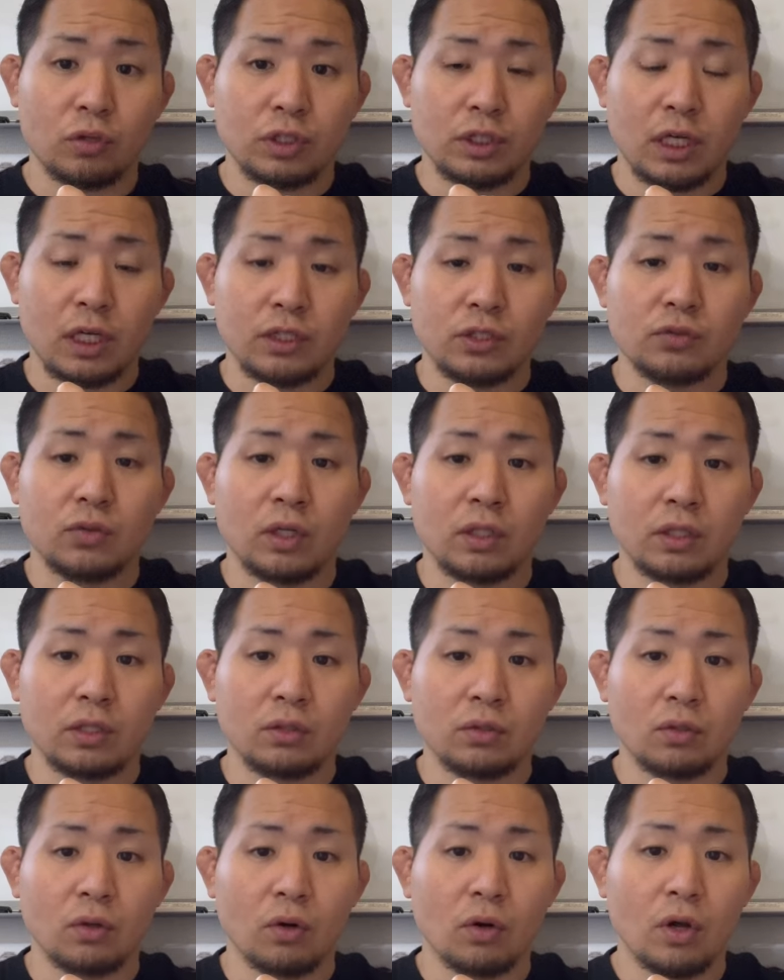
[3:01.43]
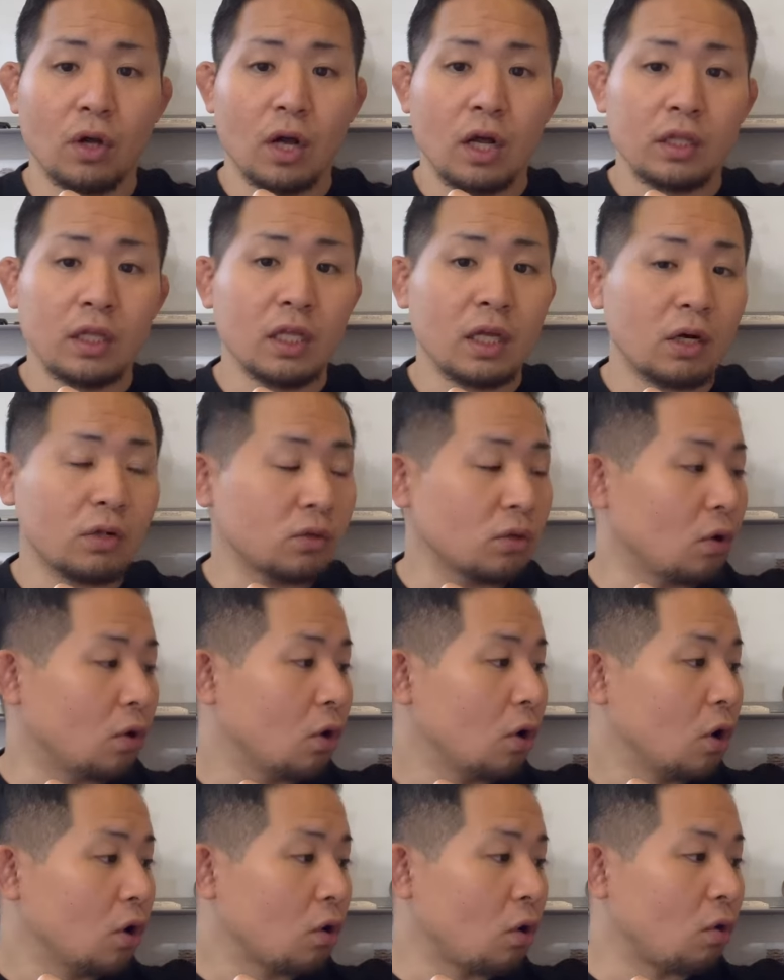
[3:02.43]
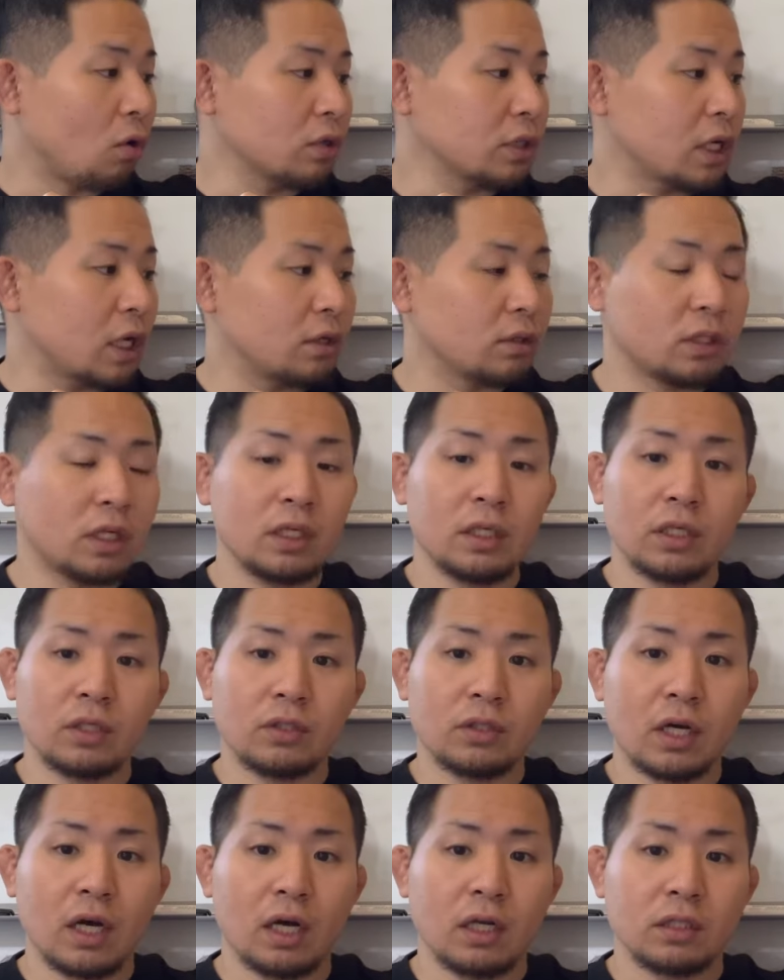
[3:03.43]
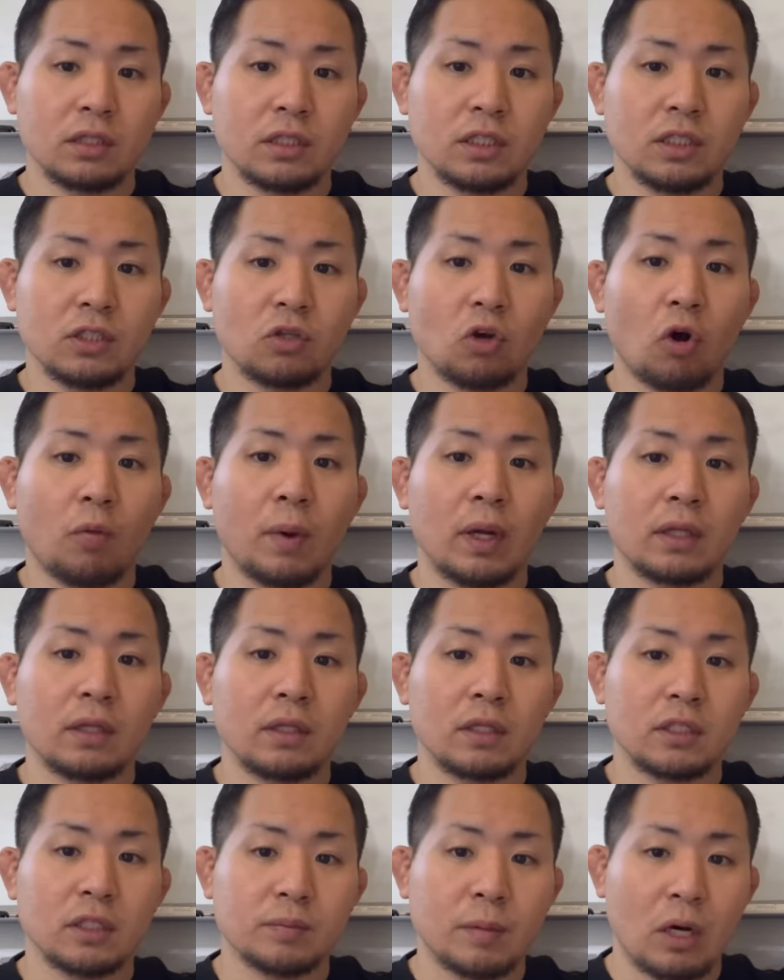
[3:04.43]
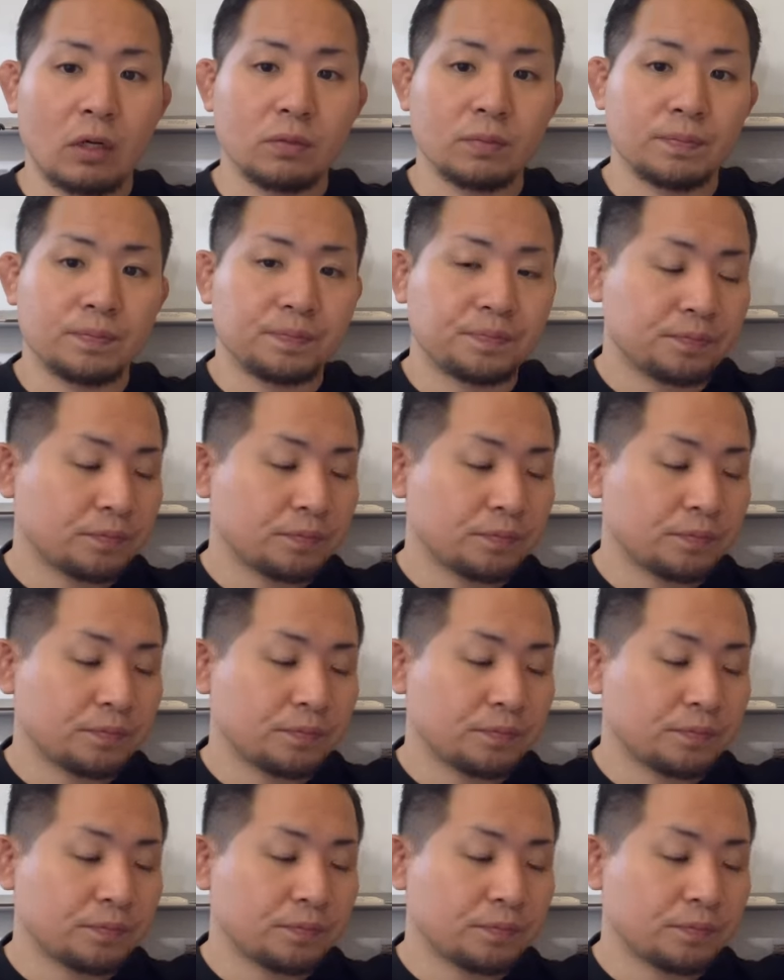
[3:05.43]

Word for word: 時間座ってると。ってなると、ここにある筋肉が縮こまってしまう。